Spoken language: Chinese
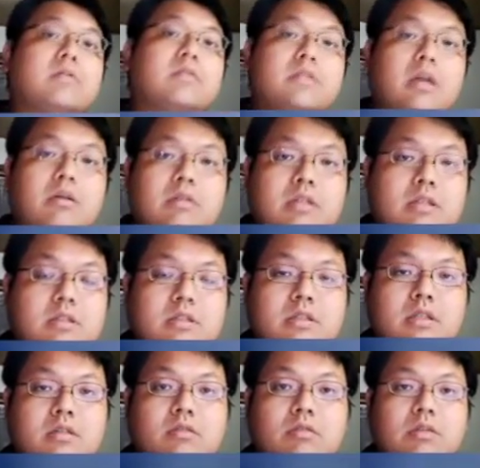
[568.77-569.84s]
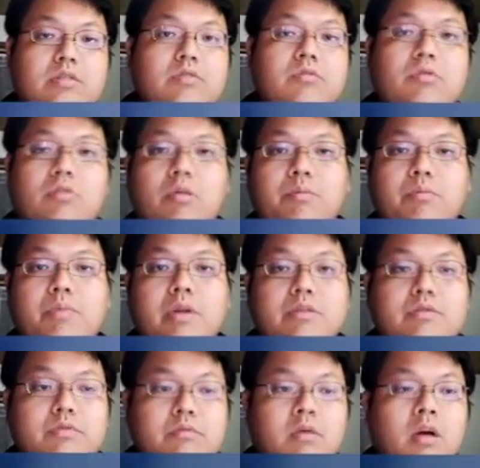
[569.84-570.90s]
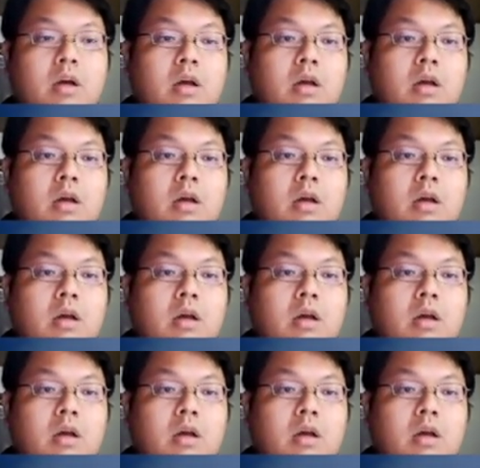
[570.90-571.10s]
找一个这个公因数或公倍数。